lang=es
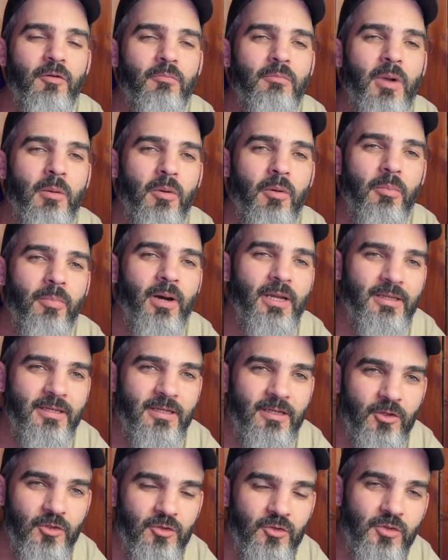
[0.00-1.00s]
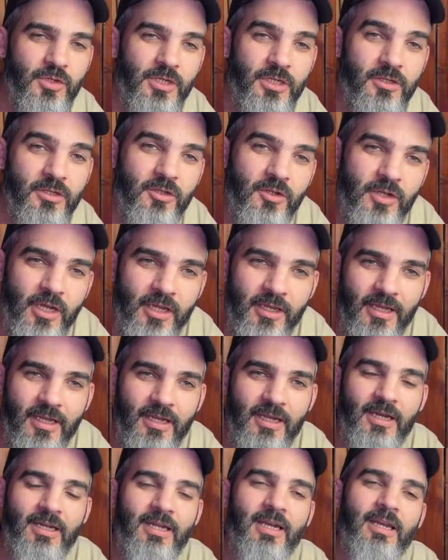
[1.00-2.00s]
formamos parte de los suscriptores del
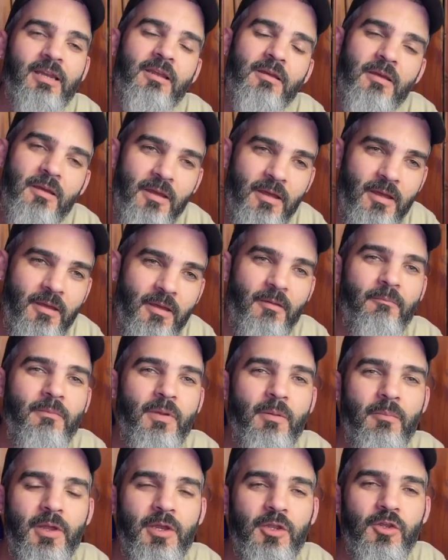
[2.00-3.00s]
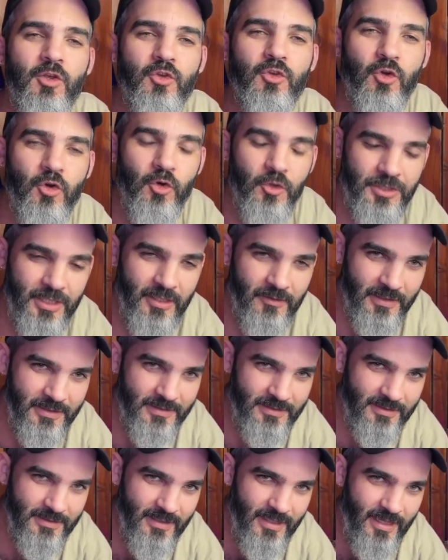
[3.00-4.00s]
canal. Bienvenidos otra
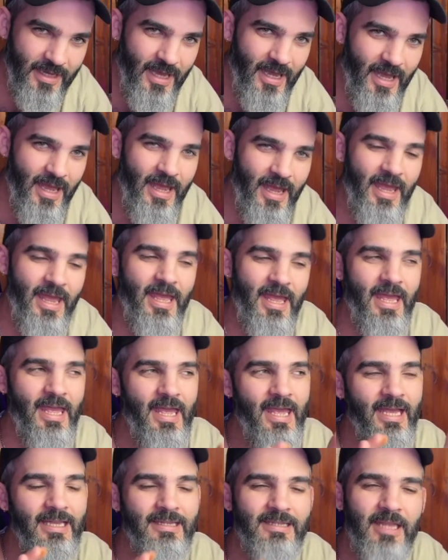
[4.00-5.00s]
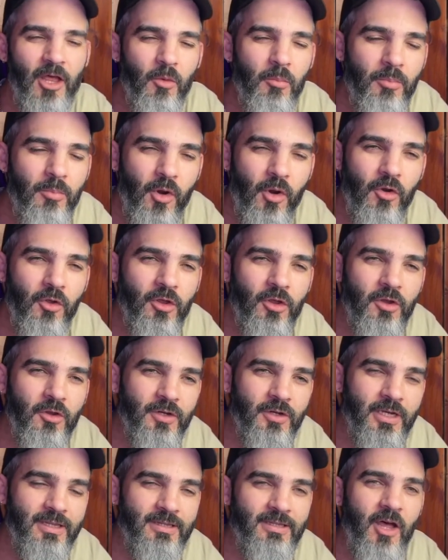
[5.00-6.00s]
vez. He estado un poco
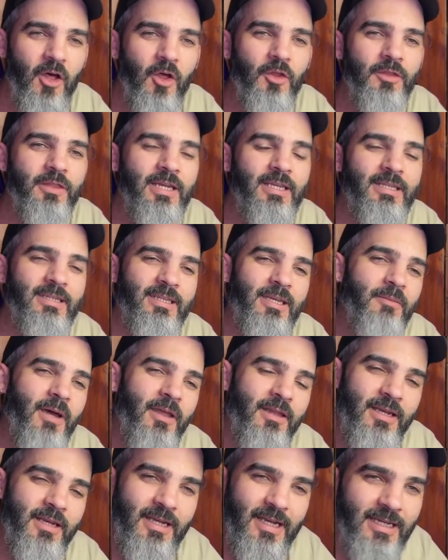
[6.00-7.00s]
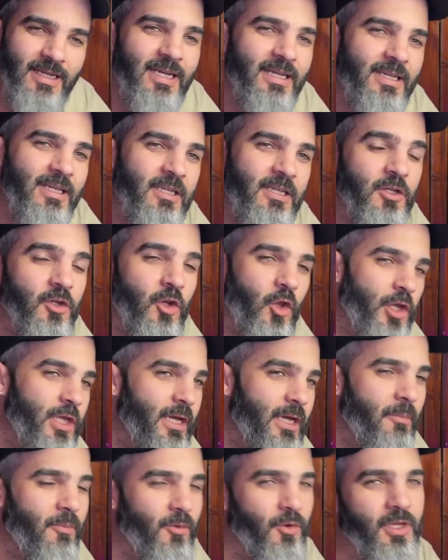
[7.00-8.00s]
desconectado del tema del canal de
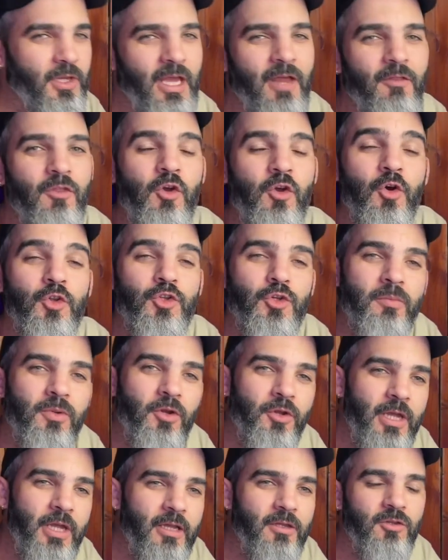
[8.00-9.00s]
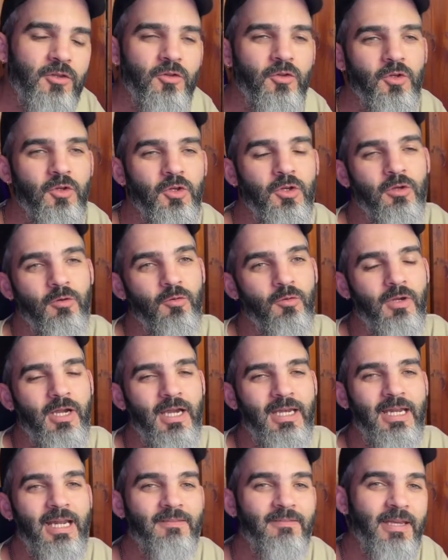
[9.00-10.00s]
tecnología, porque ando en otro proyecto de un
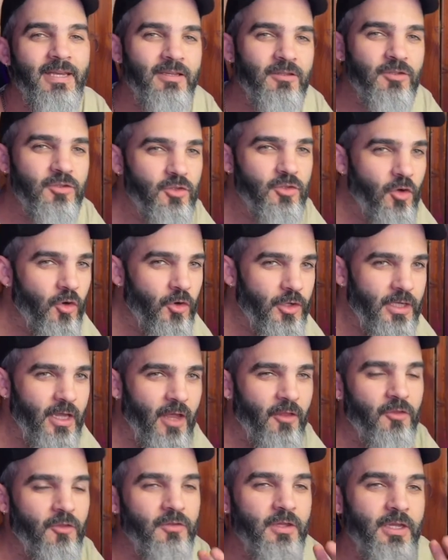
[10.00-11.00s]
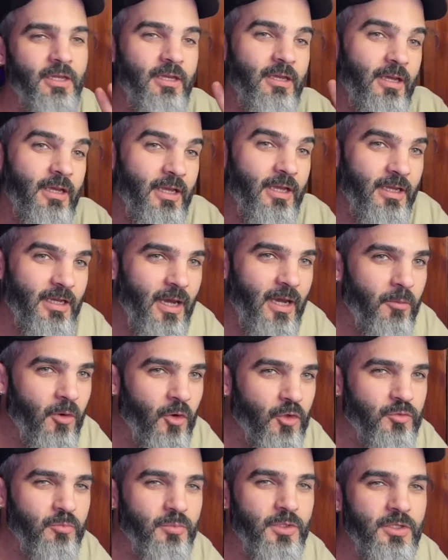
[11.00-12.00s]
canal de historia donde
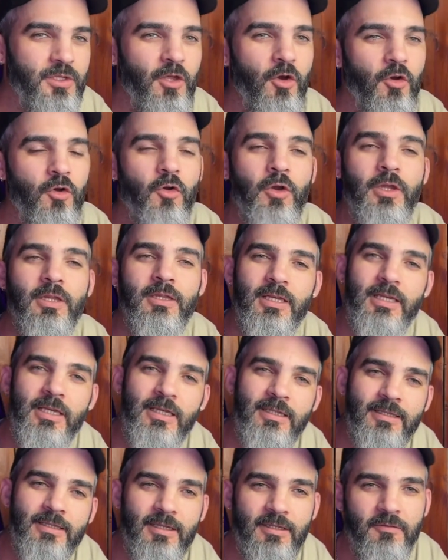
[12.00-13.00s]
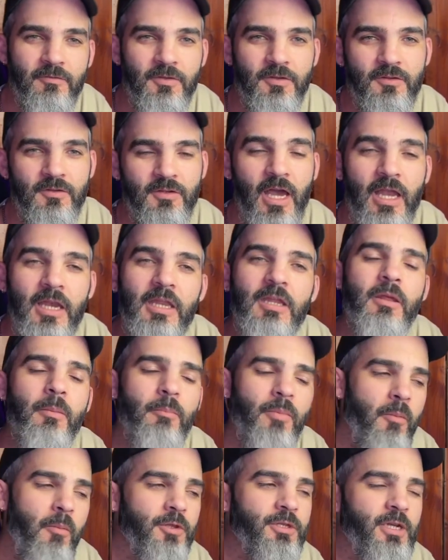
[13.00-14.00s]
generamos videos con inteligencia artificial y
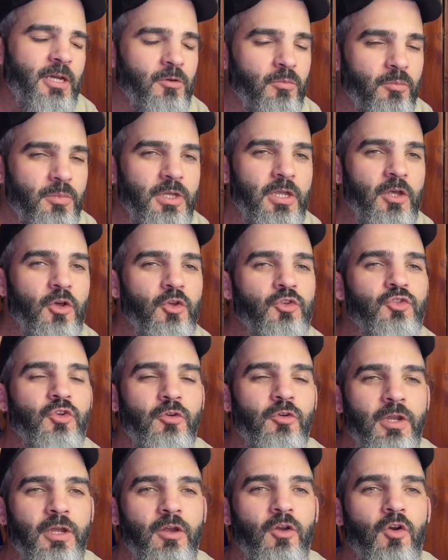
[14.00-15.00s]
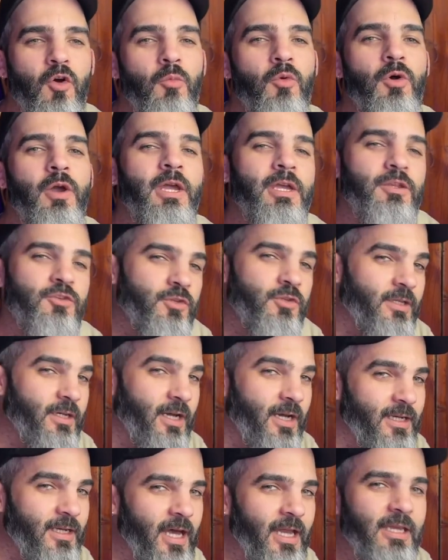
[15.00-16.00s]
después vamos a traer un video sobre cómo he hecho este
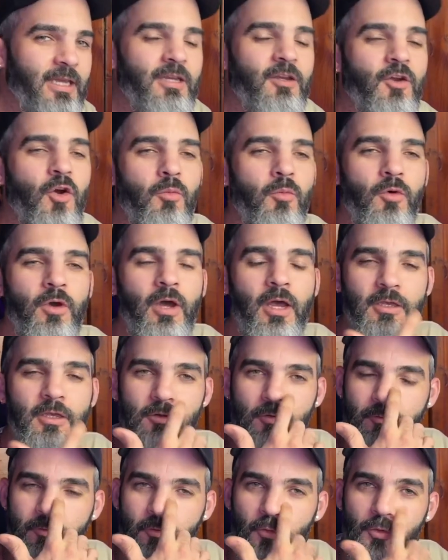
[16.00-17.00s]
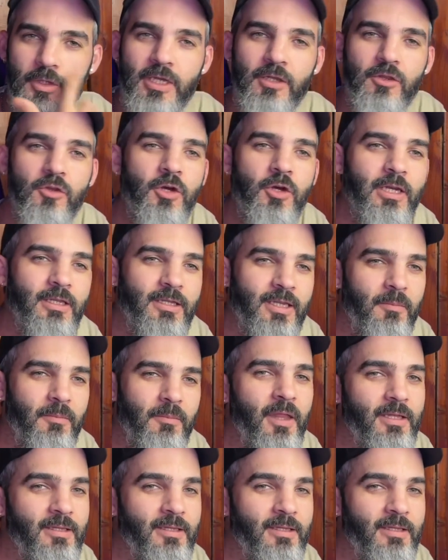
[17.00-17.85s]
canal y cómo ha ido fluyendo el tema